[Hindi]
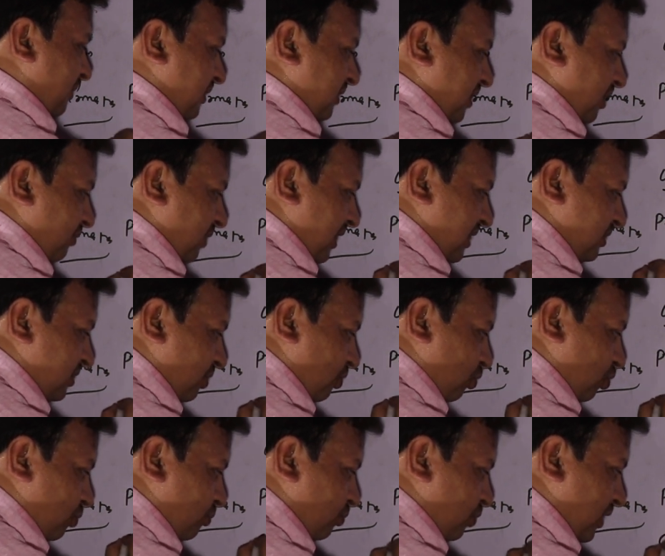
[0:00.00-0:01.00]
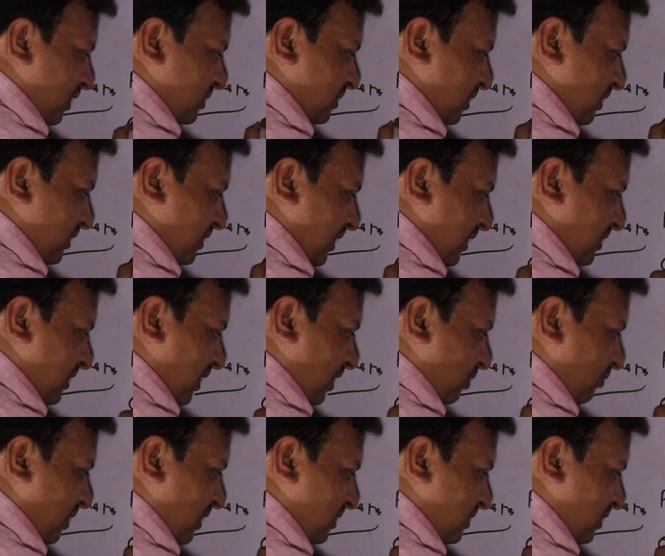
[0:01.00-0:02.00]
बनता है वहाँ से ओवुलेशन किया
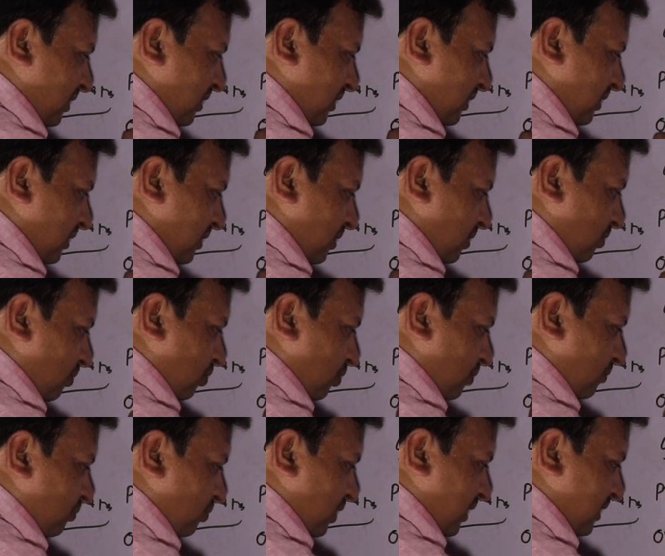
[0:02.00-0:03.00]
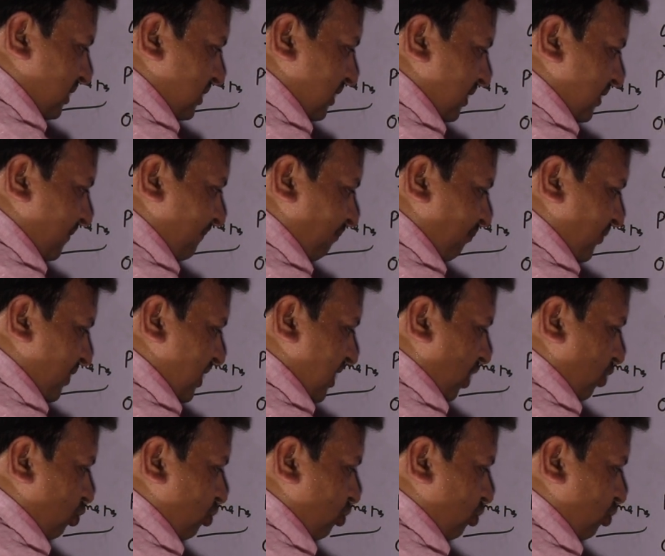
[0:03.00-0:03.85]
जाएगा वहाँ से ओवुलेशन या